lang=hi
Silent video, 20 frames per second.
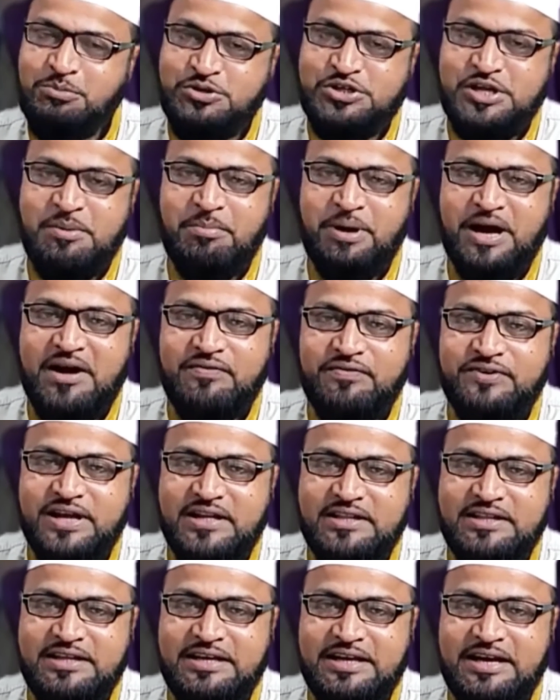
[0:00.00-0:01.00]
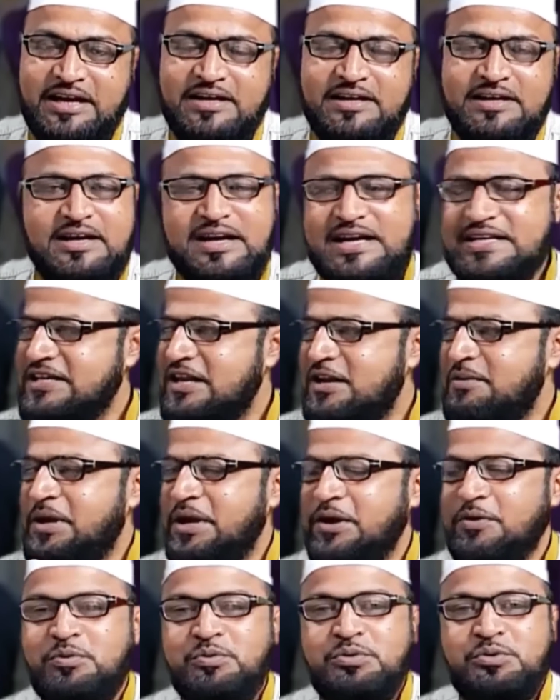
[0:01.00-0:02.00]
मुझे माफ कर देना असल
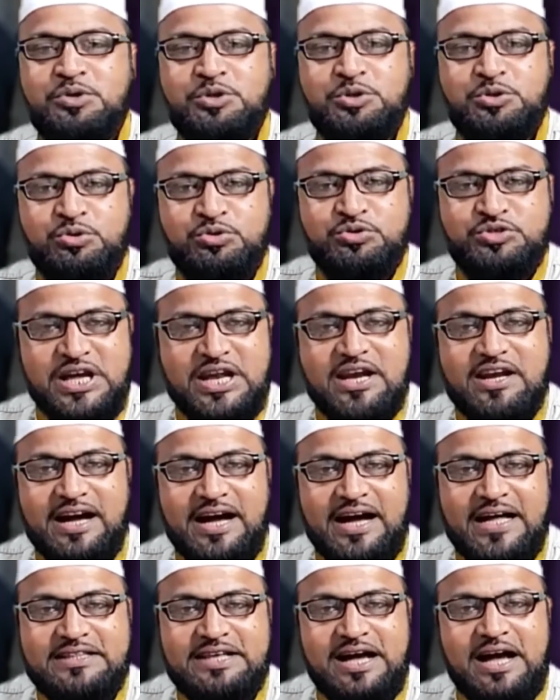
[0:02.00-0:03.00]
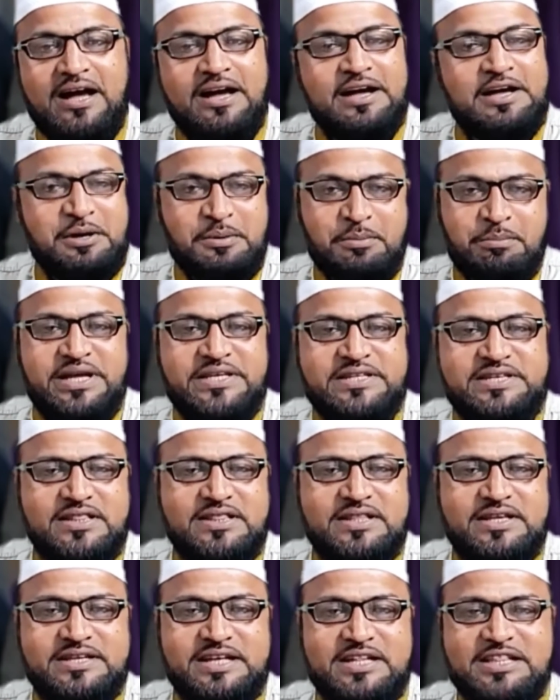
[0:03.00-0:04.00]
में वो दूध जल रहा था मैं
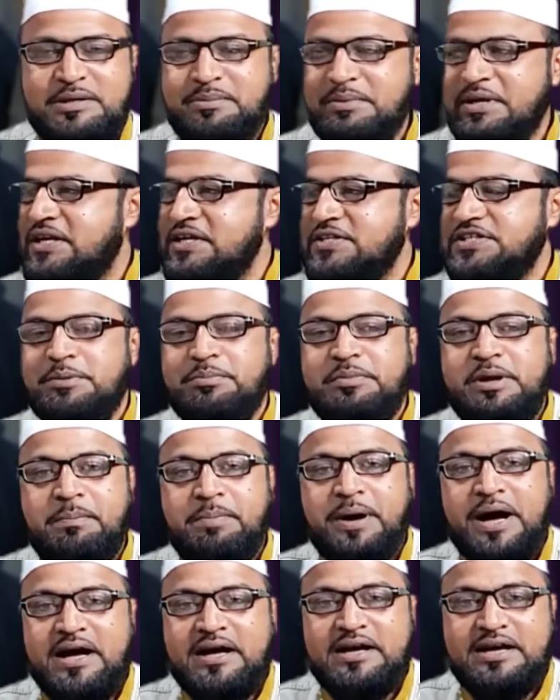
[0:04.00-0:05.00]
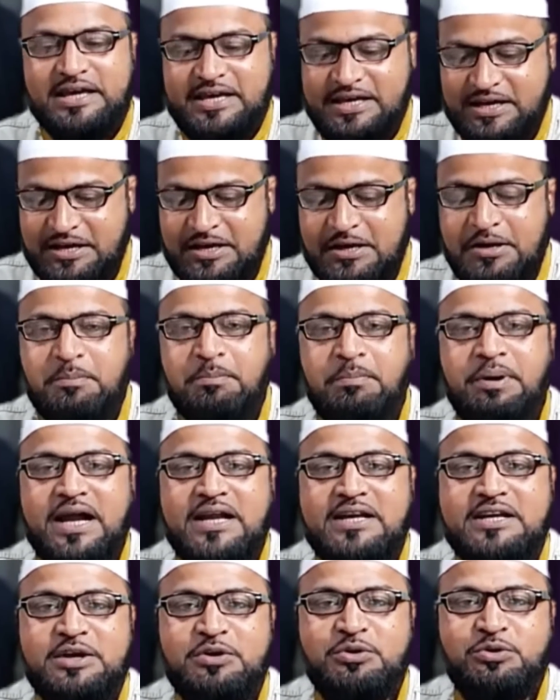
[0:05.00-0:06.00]
जल्दी जल्दी में किचन में भाग गई
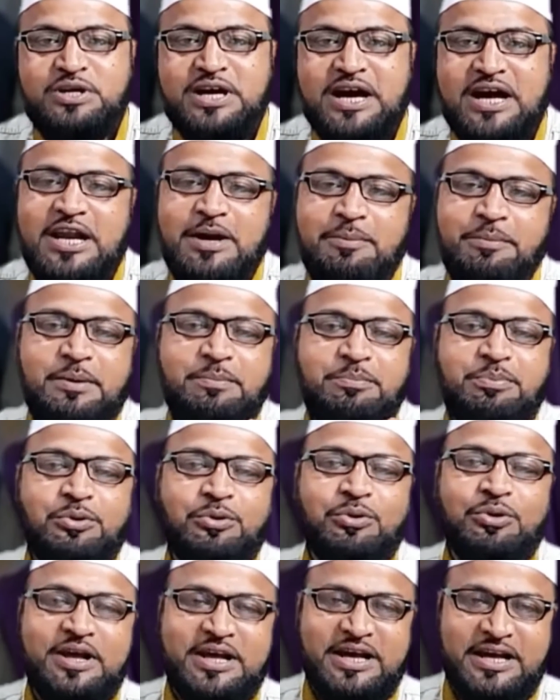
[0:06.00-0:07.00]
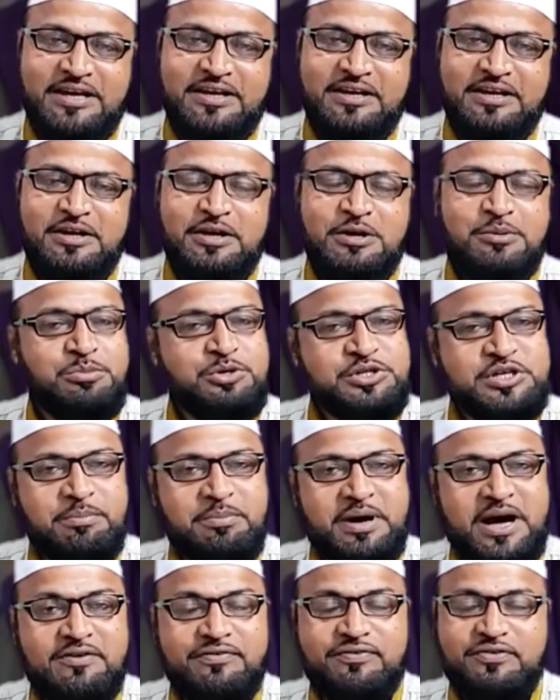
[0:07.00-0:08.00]
बाल्टी उठाना मैं भूल गई
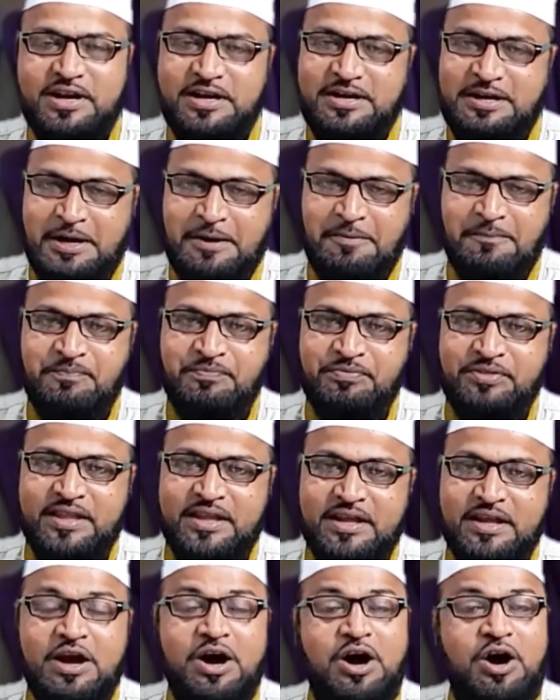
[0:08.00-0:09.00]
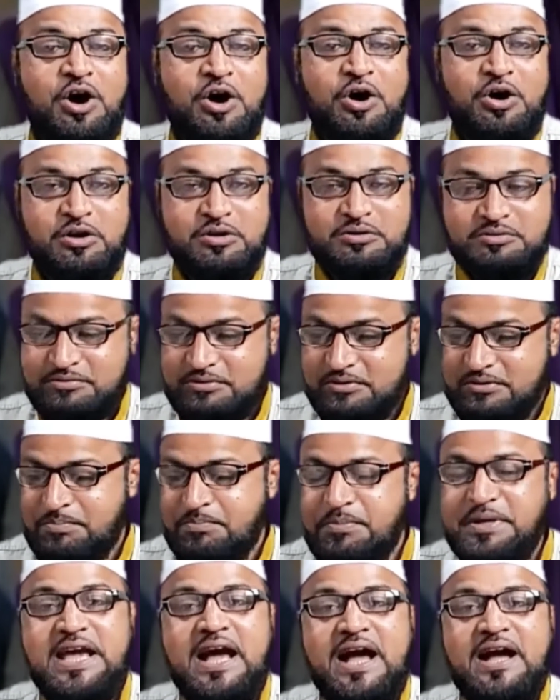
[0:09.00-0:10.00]
मुझे माफ करना और
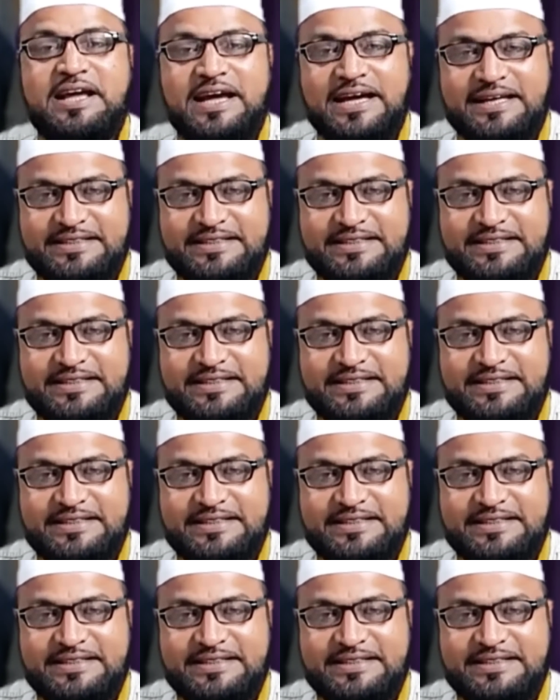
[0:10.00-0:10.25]
मियाँ